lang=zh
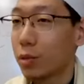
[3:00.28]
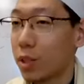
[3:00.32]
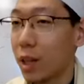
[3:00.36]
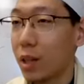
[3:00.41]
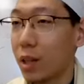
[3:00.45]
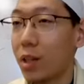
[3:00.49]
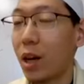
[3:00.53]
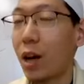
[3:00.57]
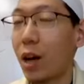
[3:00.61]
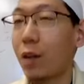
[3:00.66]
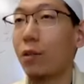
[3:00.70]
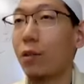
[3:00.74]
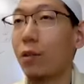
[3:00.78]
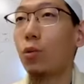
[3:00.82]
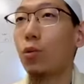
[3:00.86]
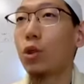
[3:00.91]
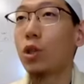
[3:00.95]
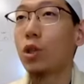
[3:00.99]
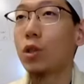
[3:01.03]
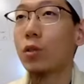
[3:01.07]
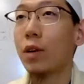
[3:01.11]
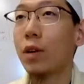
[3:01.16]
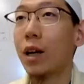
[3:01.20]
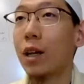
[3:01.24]
监察万
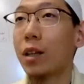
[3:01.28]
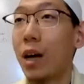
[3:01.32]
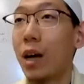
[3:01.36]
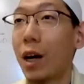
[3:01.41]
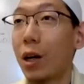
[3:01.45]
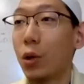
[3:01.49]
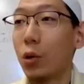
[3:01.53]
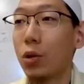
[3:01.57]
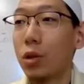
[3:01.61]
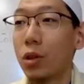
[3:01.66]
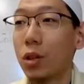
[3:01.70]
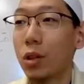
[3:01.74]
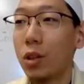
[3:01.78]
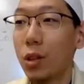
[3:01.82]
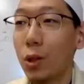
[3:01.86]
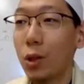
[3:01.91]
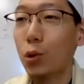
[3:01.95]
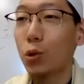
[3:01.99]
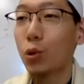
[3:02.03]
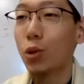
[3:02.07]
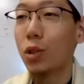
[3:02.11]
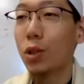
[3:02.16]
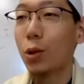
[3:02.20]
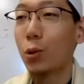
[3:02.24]
物之外，它又特
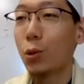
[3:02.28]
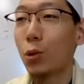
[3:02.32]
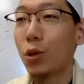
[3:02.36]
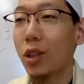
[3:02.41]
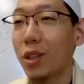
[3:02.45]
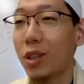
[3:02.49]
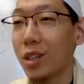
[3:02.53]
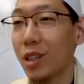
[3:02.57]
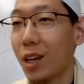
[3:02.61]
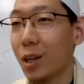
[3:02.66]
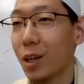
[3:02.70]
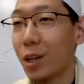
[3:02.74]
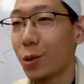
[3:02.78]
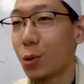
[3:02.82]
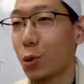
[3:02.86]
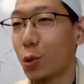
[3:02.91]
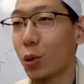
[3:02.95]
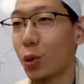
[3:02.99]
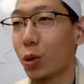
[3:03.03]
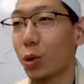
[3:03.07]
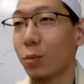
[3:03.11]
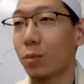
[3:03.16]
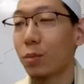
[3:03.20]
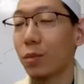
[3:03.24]
殊的与一些人
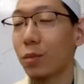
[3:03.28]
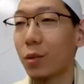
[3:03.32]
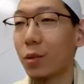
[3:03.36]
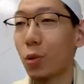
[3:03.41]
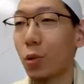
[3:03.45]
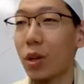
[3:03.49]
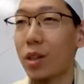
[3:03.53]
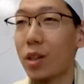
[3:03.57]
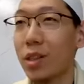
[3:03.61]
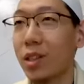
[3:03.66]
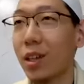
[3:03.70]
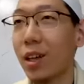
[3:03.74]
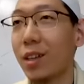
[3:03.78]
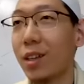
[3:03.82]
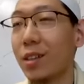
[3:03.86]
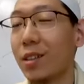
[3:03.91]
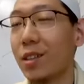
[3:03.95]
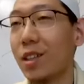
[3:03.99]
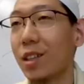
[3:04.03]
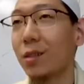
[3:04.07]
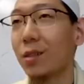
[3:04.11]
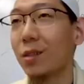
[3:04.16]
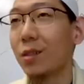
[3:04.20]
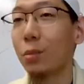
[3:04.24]
群关系
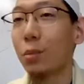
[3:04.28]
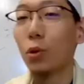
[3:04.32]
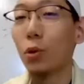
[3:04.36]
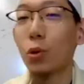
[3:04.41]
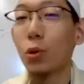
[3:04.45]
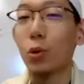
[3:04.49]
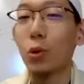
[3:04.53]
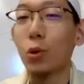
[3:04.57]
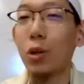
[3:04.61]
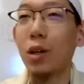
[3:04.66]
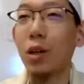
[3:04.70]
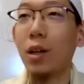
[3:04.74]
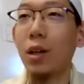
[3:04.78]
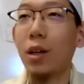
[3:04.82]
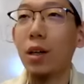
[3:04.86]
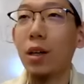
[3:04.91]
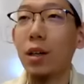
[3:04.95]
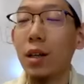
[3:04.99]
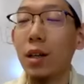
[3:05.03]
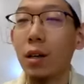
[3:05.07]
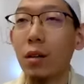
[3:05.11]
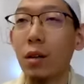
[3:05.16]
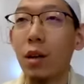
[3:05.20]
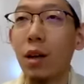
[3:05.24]
很近。比如
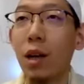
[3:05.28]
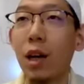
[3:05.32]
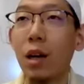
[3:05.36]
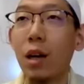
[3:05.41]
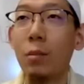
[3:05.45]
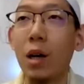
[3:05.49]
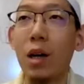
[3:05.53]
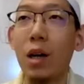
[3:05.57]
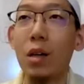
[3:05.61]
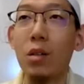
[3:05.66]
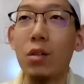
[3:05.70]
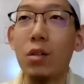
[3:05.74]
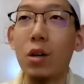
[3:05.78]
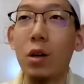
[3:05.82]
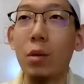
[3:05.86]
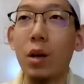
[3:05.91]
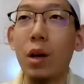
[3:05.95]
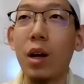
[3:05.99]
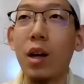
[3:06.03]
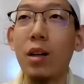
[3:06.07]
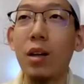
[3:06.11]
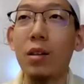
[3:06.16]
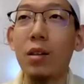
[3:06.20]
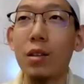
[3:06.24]
说，In Allah h a m a s a
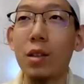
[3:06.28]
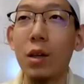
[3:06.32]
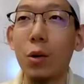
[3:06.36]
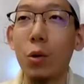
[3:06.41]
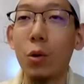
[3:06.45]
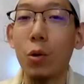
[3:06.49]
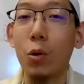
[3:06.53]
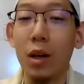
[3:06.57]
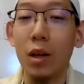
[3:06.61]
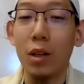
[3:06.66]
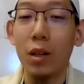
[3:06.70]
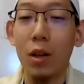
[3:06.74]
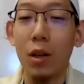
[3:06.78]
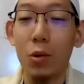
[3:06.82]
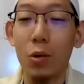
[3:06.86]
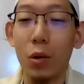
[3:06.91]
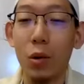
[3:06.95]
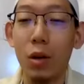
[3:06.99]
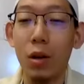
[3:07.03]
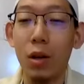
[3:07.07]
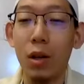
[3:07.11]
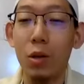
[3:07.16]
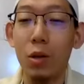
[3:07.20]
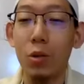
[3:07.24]
b i r i n 在火传当
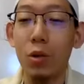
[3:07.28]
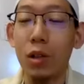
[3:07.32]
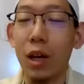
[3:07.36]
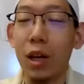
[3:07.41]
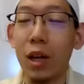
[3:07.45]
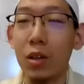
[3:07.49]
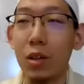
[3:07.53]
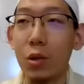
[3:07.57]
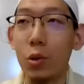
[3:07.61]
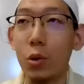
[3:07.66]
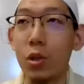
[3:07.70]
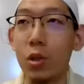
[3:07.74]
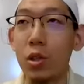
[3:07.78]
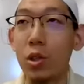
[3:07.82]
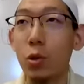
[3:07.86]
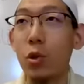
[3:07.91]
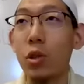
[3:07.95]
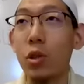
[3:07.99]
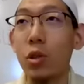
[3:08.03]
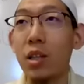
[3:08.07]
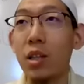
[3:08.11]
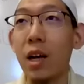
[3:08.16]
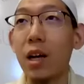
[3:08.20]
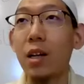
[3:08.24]
中，奥斯说他的确是
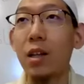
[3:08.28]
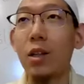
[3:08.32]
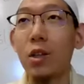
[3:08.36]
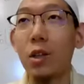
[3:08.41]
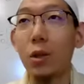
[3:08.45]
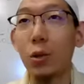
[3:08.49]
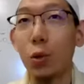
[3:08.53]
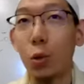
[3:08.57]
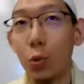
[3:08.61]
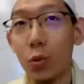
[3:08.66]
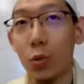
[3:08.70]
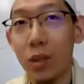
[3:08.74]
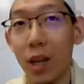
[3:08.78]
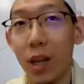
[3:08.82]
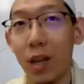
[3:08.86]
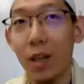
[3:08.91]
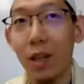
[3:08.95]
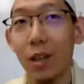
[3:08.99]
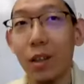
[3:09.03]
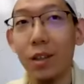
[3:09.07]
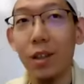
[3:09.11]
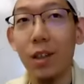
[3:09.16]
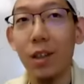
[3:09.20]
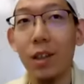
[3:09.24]
与坚忍者同
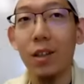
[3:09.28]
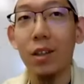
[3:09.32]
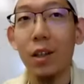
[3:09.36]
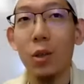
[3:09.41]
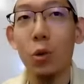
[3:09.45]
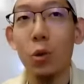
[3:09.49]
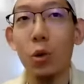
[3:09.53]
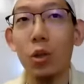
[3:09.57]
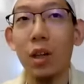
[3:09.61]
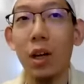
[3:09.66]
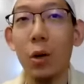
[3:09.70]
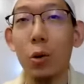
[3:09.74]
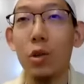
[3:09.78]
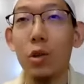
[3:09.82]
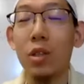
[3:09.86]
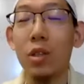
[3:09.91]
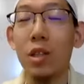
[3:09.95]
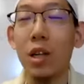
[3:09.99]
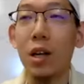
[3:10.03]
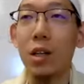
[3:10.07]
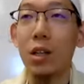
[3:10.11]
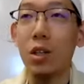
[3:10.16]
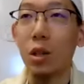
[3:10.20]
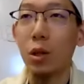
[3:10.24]
在的，也就是说，他与
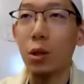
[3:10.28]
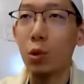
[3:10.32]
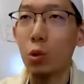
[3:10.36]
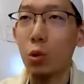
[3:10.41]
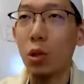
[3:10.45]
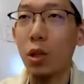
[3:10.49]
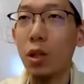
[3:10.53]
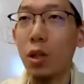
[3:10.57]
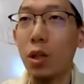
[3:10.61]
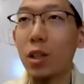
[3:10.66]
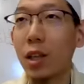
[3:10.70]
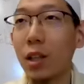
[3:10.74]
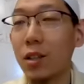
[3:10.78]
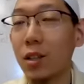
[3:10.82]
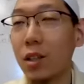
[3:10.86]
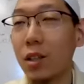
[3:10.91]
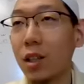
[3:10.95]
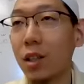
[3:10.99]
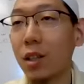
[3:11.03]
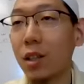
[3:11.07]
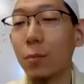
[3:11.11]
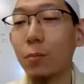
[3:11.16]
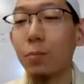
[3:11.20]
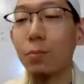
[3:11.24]
坚忍者的距离是很
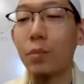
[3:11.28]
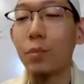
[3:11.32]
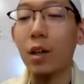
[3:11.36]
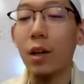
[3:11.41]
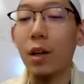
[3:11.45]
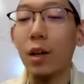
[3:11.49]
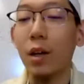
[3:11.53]
近的。